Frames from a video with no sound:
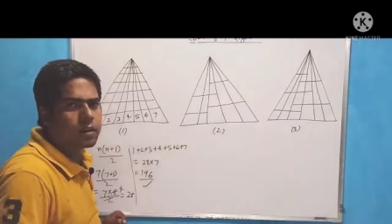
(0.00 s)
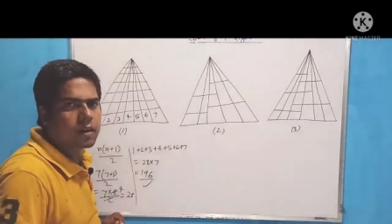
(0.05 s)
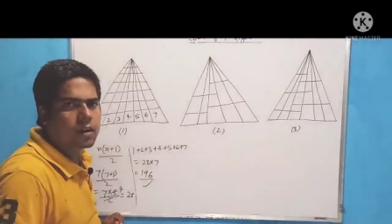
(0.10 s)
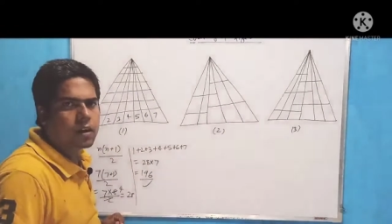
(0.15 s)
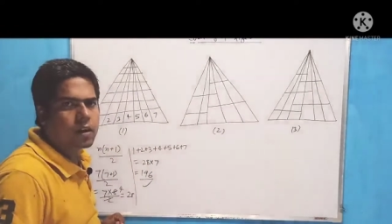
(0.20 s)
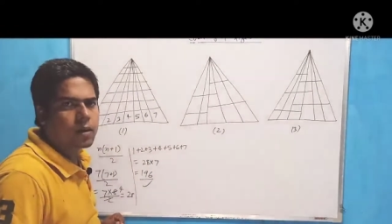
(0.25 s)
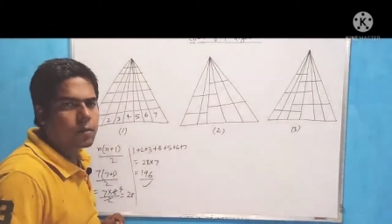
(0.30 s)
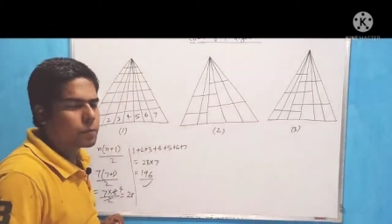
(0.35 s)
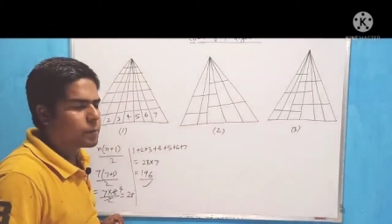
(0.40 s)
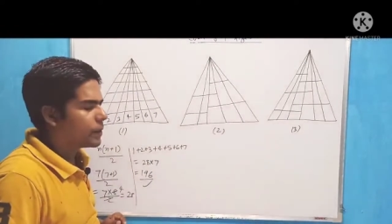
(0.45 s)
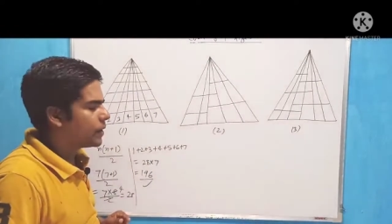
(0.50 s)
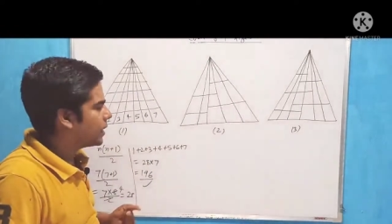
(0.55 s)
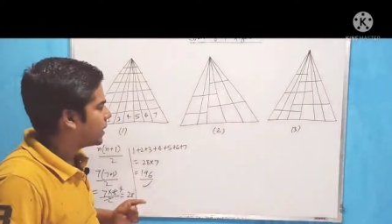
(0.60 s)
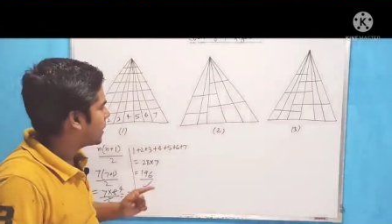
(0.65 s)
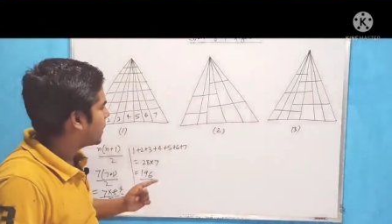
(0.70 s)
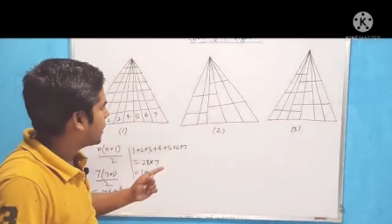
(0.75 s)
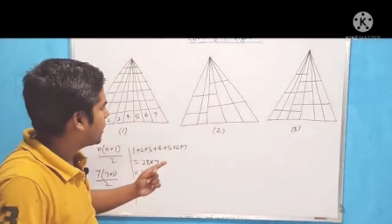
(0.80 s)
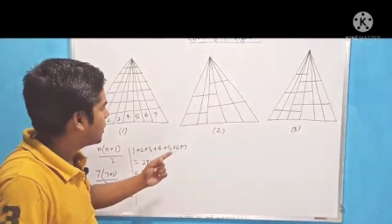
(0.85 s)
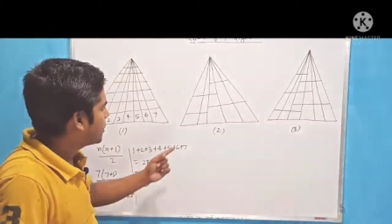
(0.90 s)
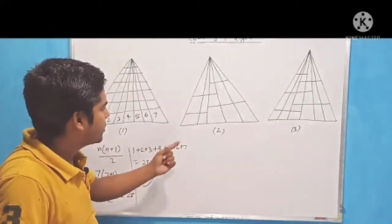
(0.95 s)
फिगर
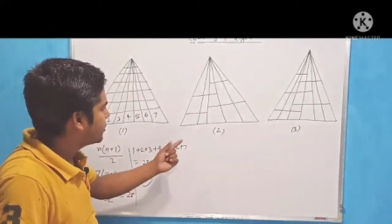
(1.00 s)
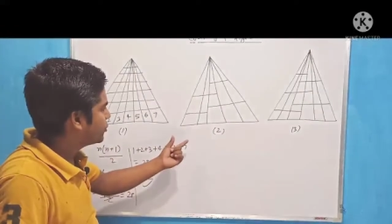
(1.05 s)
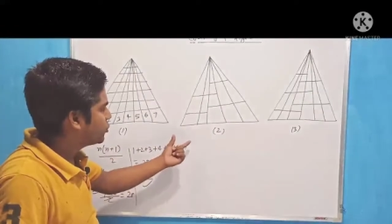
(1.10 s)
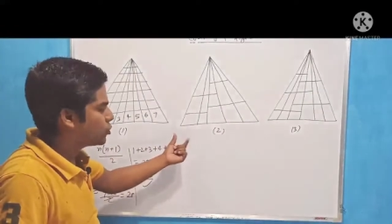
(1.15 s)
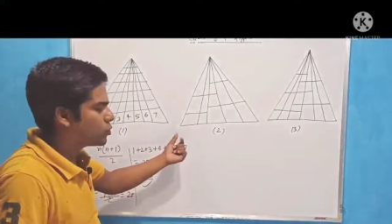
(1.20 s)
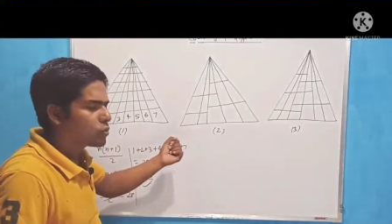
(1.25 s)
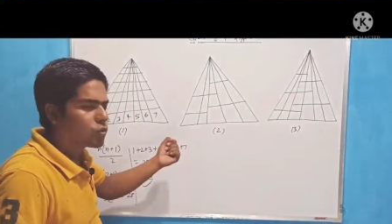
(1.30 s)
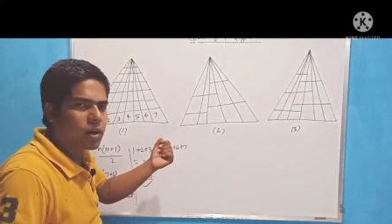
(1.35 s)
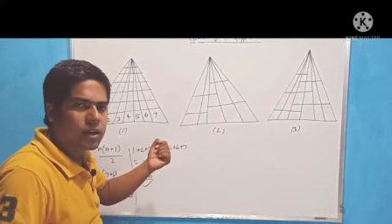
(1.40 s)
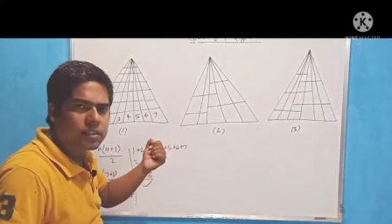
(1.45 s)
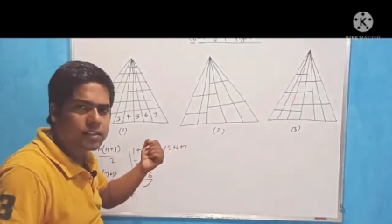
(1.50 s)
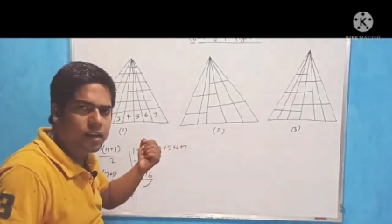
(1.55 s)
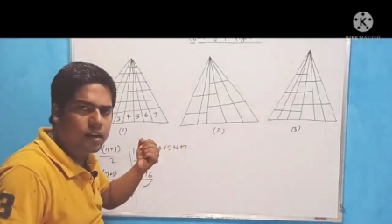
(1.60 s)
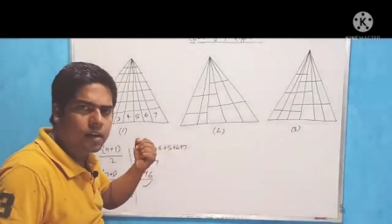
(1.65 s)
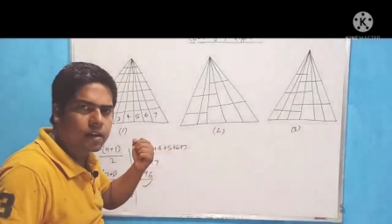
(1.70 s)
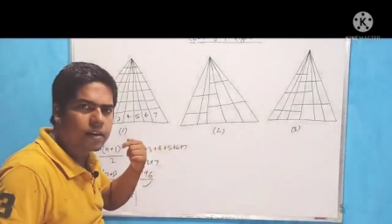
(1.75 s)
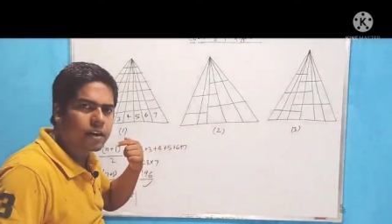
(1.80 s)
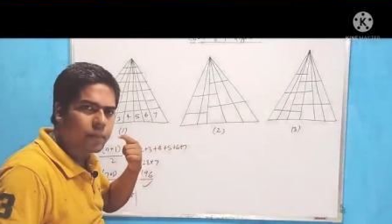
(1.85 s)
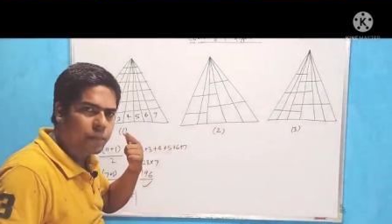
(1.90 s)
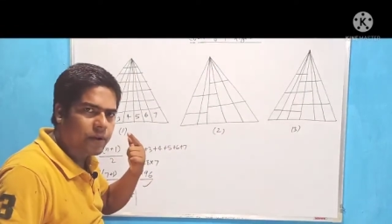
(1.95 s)
है जो थोड़ा सा
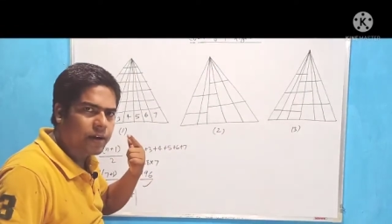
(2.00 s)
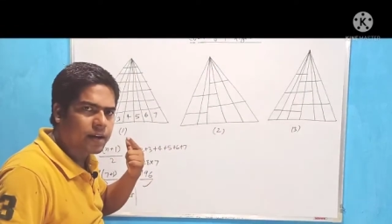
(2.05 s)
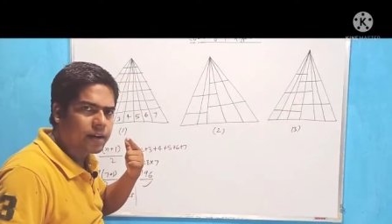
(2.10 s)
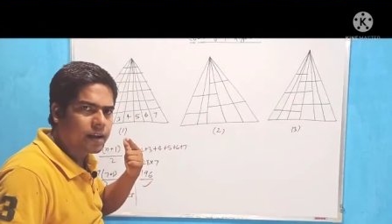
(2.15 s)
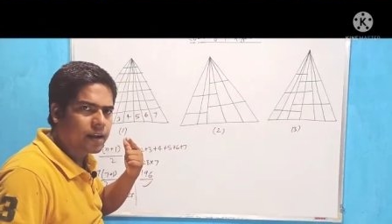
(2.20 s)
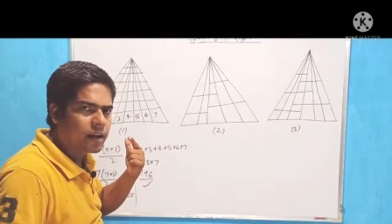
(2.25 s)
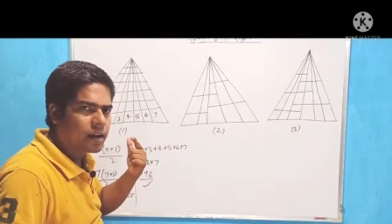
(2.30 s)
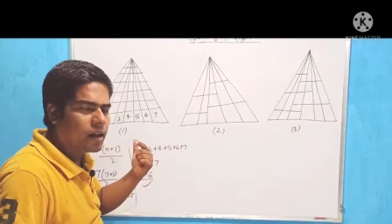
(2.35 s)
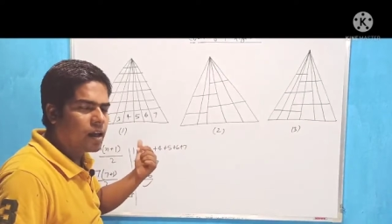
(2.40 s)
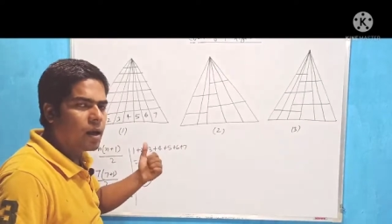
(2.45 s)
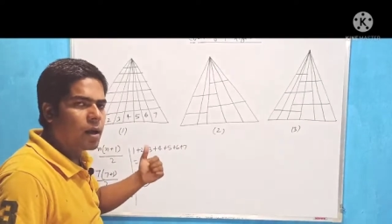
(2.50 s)
डिफरेंट है